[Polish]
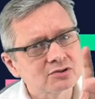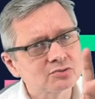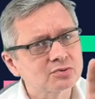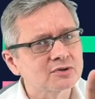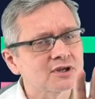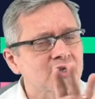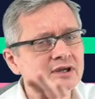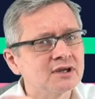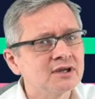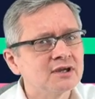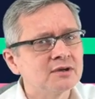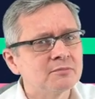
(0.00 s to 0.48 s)

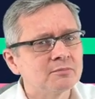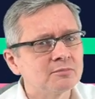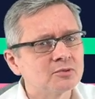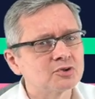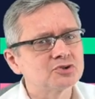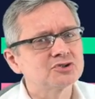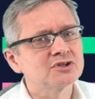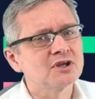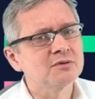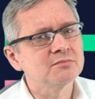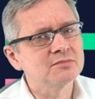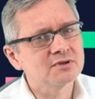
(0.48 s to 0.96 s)
które
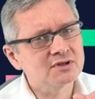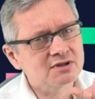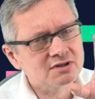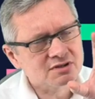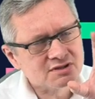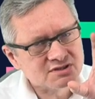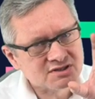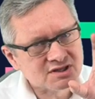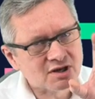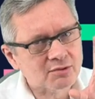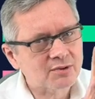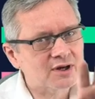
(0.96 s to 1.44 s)
możemy
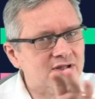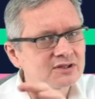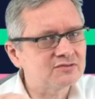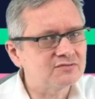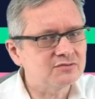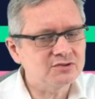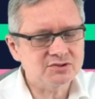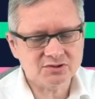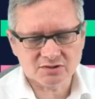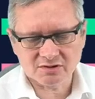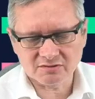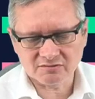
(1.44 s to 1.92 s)

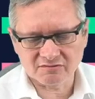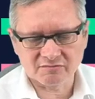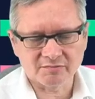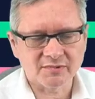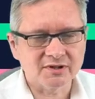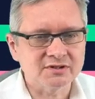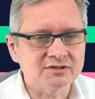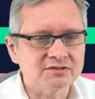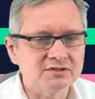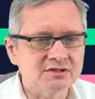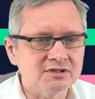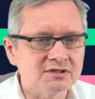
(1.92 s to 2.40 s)
załatwić w
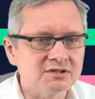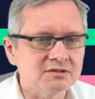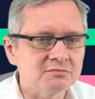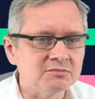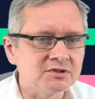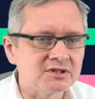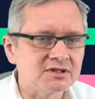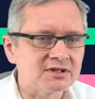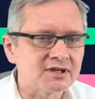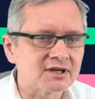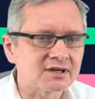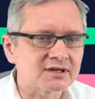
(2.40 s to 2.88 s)

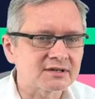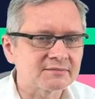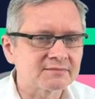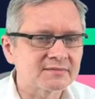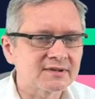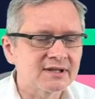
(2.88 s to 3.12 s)
Mentimeter.